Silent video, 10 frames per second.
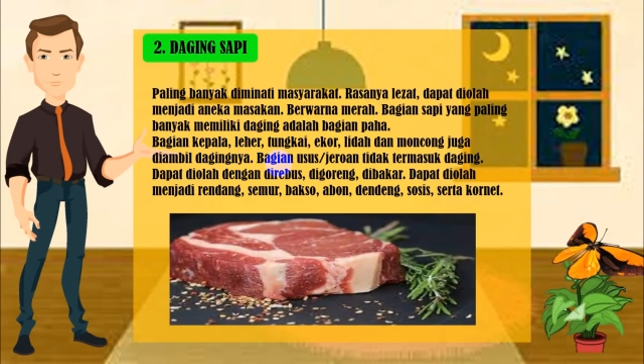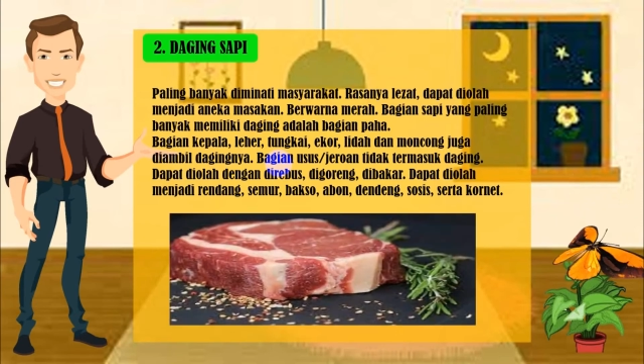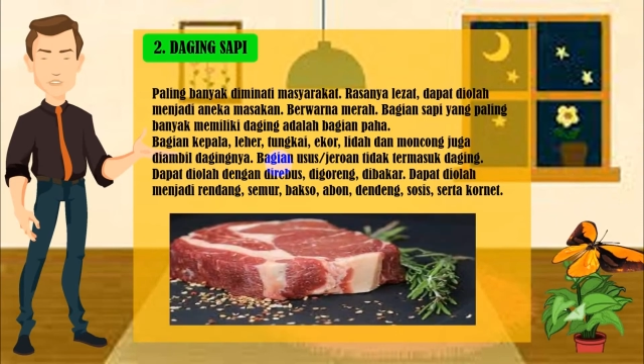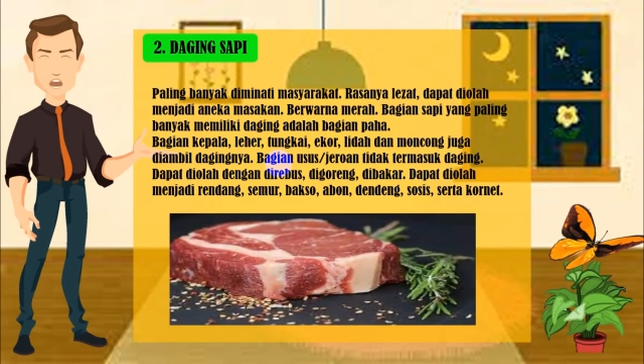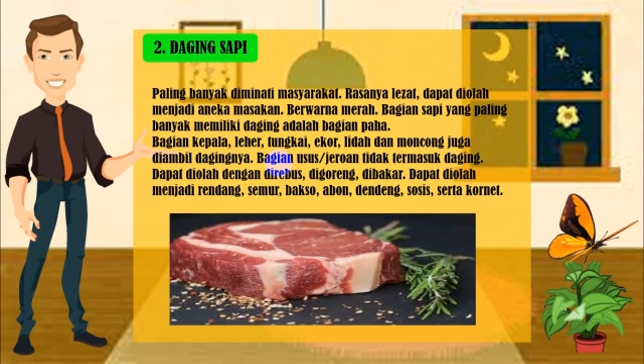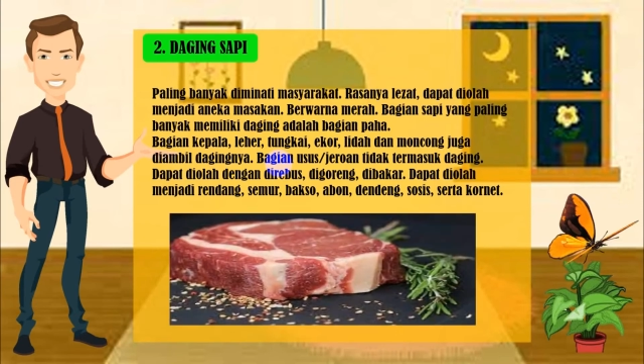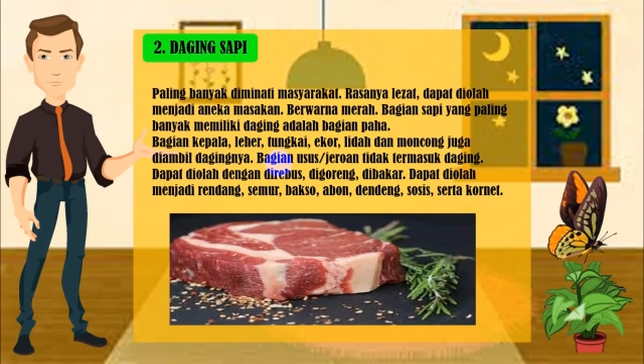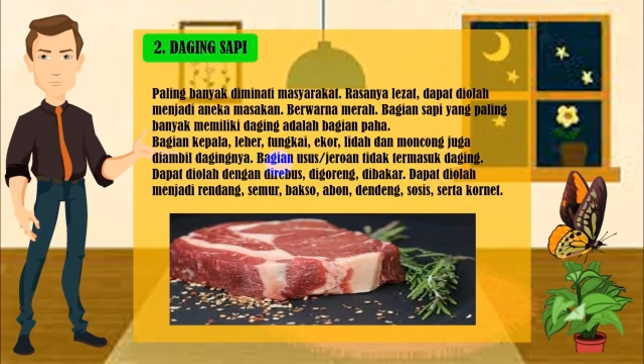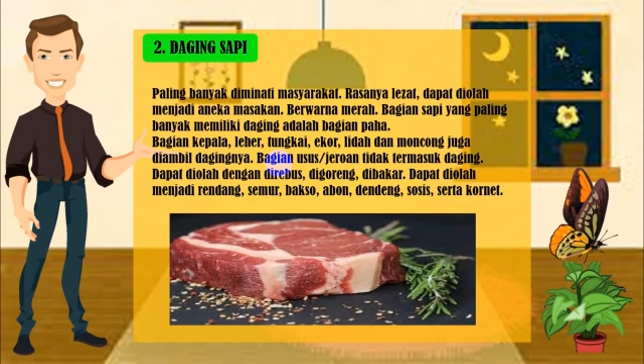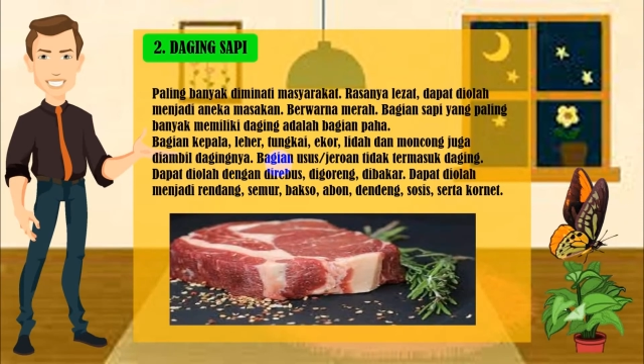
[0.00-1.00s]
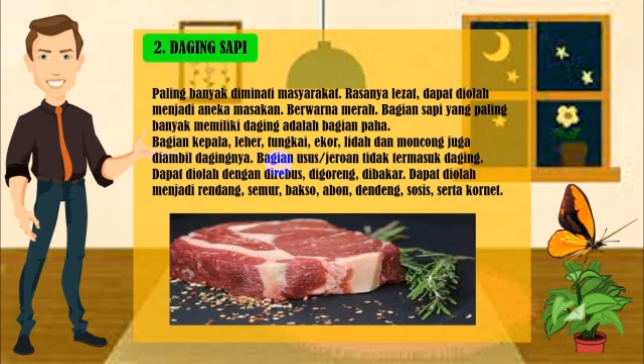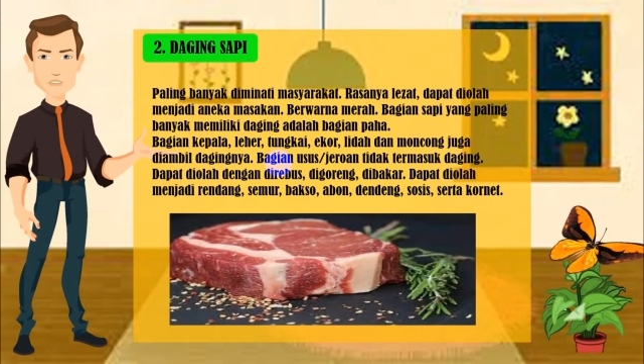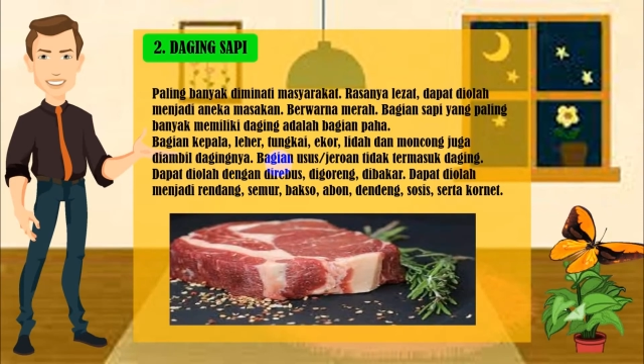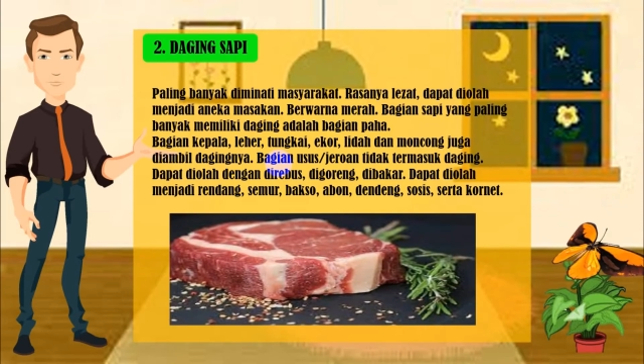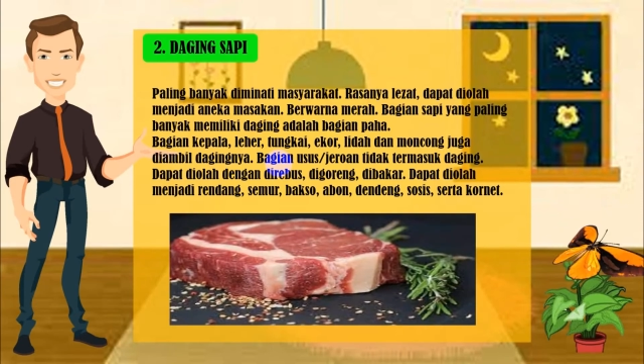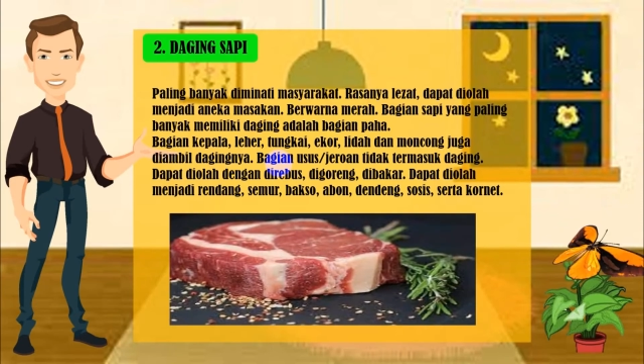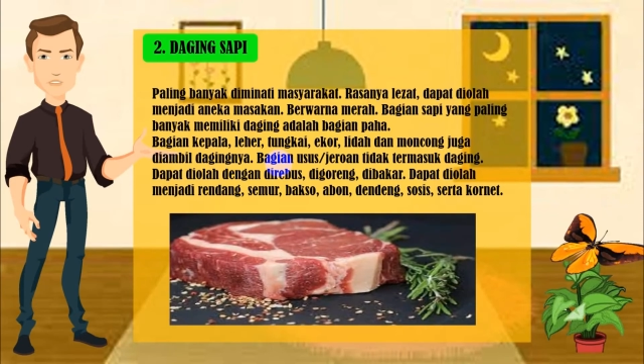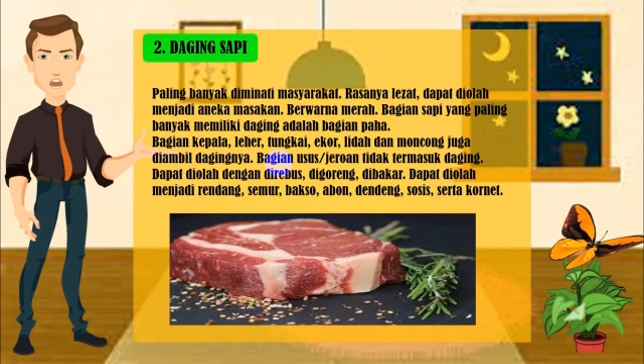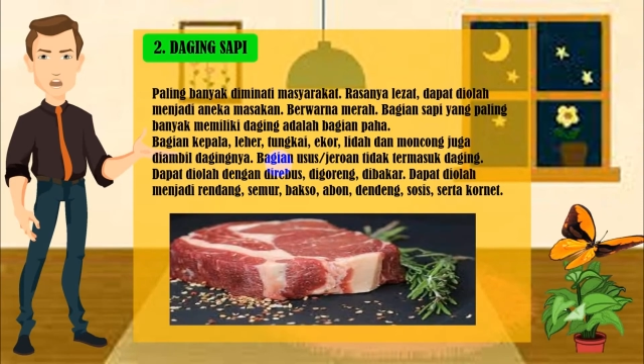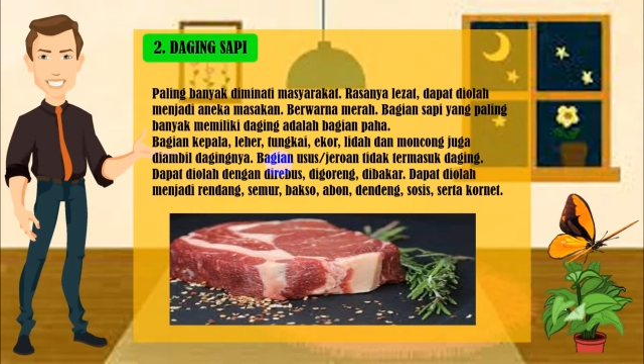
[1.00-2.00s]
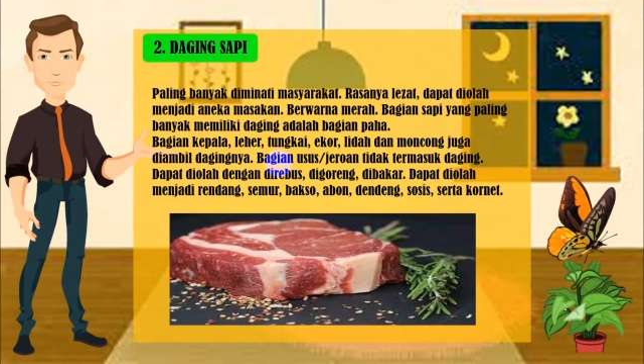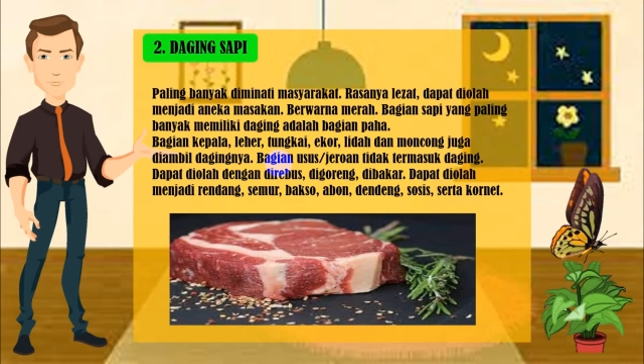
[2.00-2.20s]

Nah, seperti ini, saya kira kalian